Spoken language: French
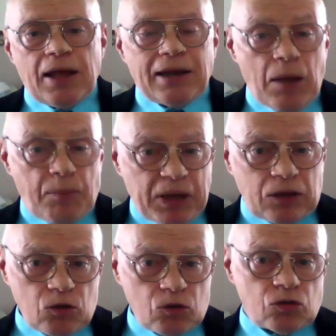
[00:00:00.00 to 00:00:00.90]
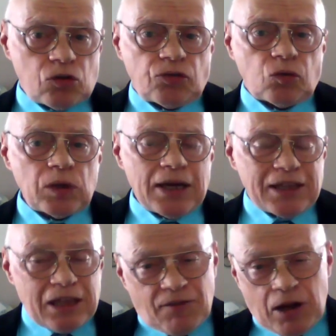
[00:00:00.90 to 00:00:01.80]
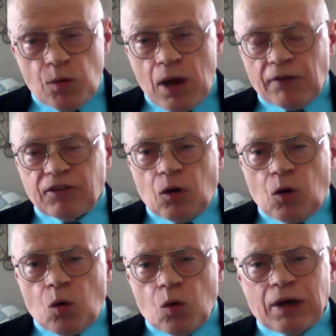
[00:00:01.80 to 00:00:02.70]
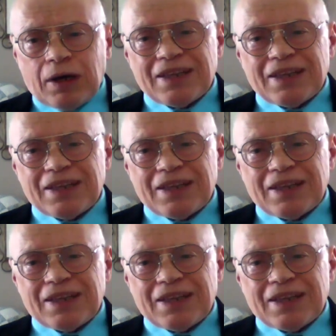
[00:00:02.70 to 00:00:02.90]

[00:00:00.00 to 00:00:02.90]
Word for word: La perte de ce fruit est évaluée à environ